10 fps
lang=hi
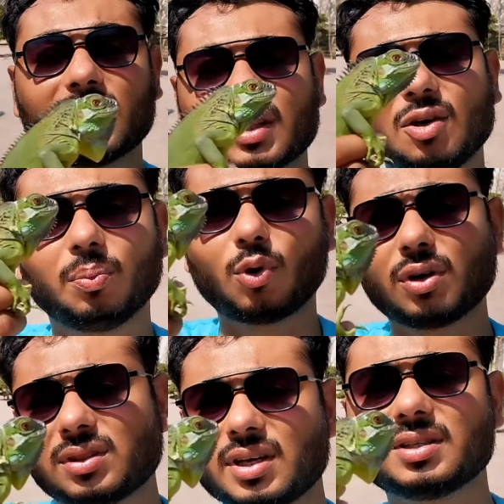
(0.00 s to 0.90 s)
ही रख दिया वो
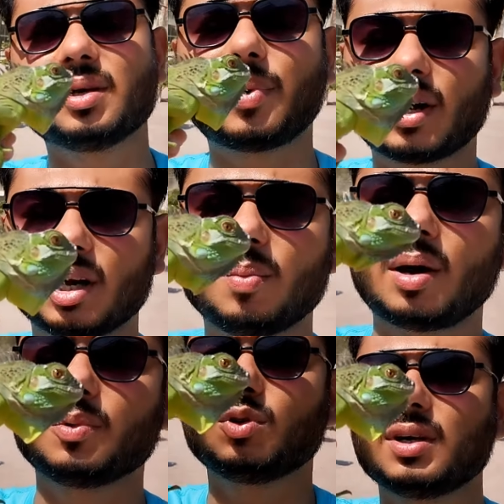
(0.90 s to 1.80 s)
बहुत तेज़ है भागने में
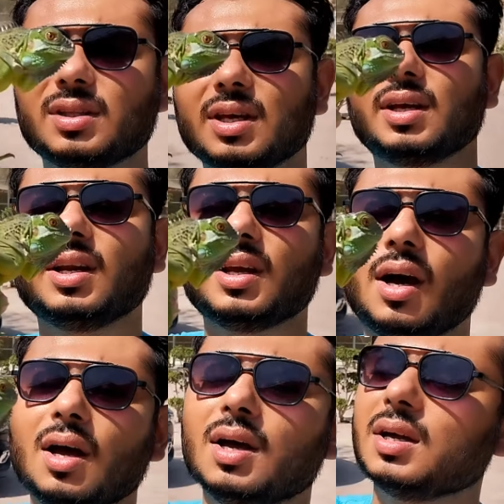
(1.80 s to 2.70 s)
आपने तो आज देख ही
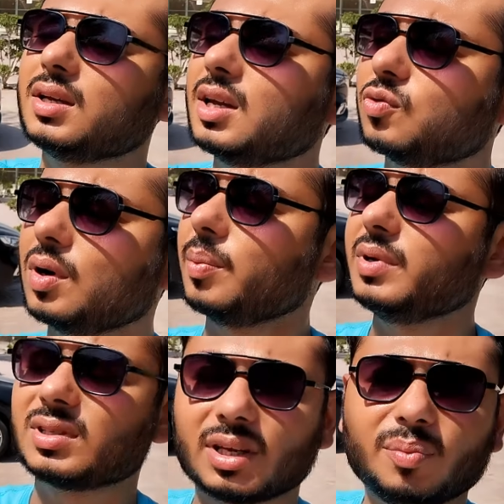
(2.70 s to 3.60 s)
लिया ये इस वक्त
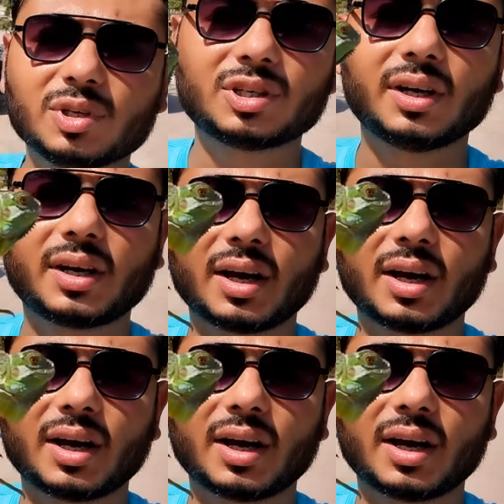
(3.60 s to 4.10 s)
अपनी स्किन भी शेड